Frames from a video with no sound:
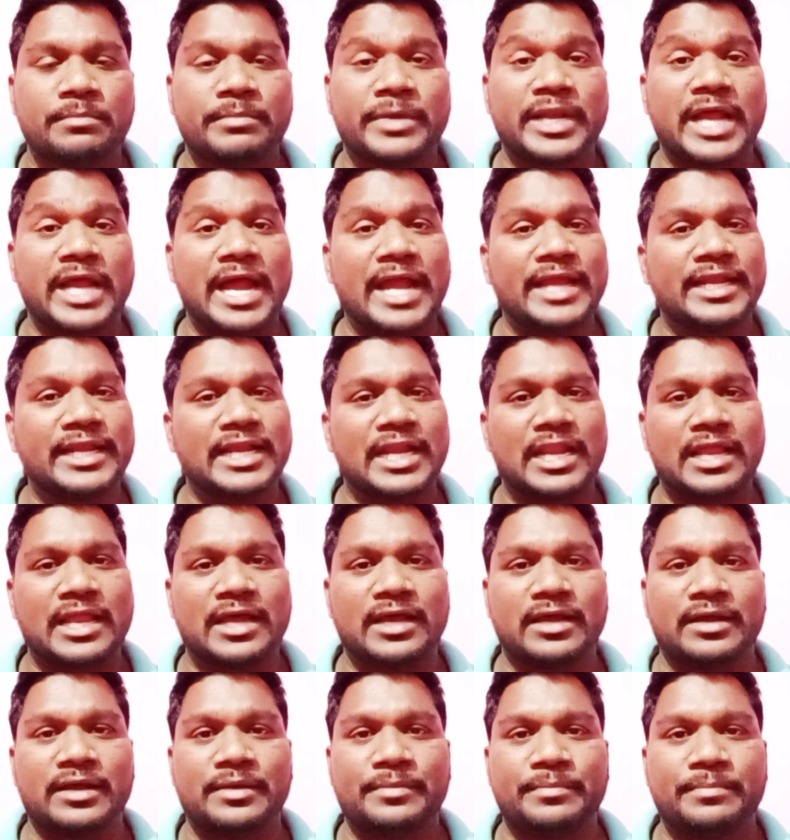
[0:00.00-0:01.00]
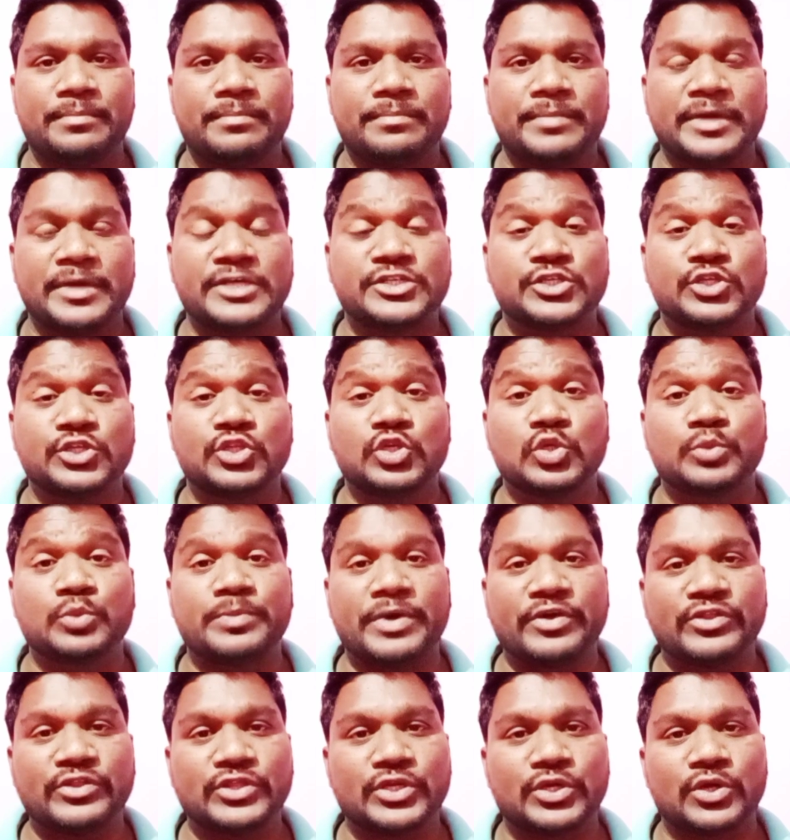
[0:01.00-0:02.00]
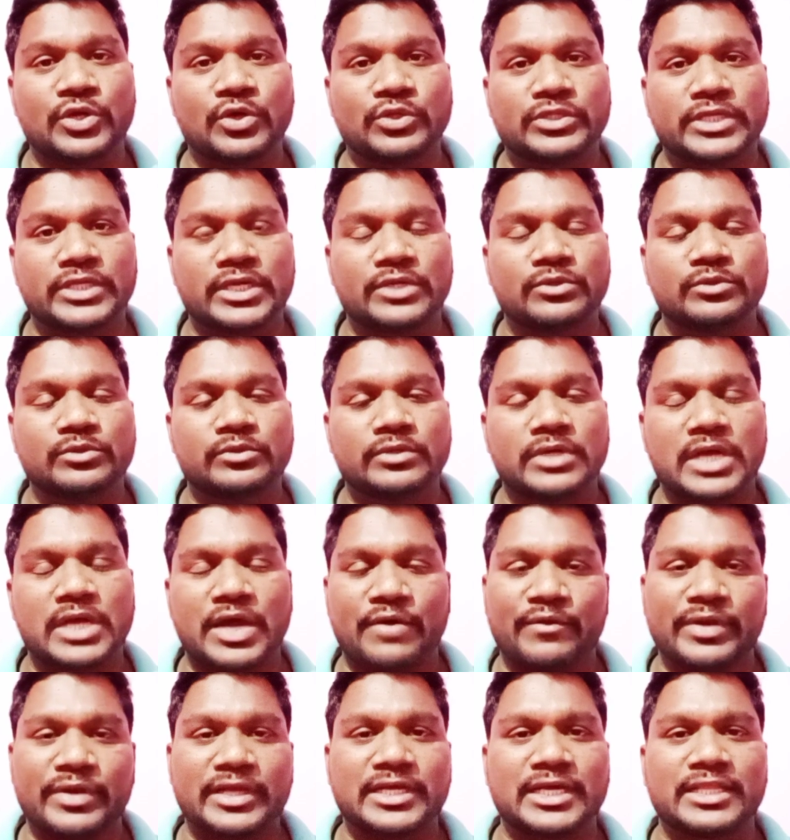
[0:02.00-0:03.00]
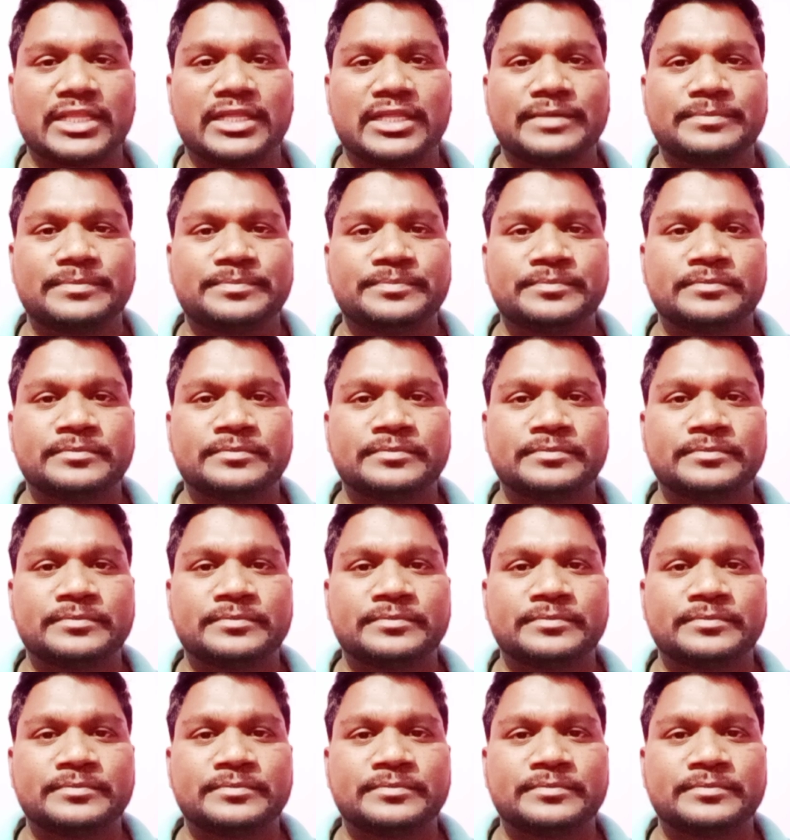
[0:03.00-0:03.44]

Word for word: మరి ఆయనలా పరిశుద్ధుడు పవిత్రుడు అవుతాడు అవడు కదా